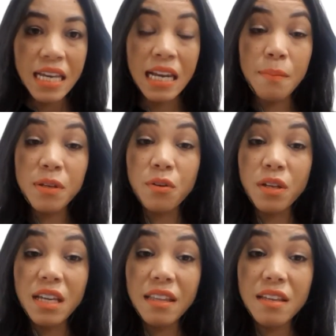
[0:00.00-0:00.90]
Y la
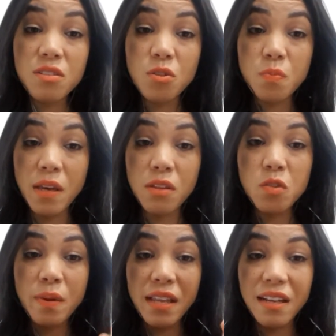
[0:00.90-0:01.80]
mayoría de estos
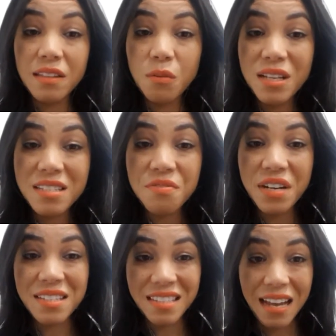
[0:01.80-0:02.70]
medios, para darte una
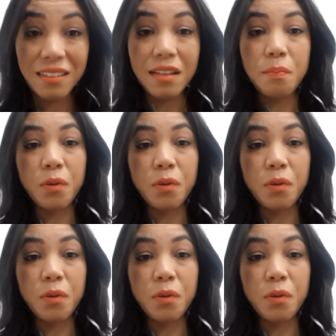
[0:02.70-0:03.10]
cifra exacta,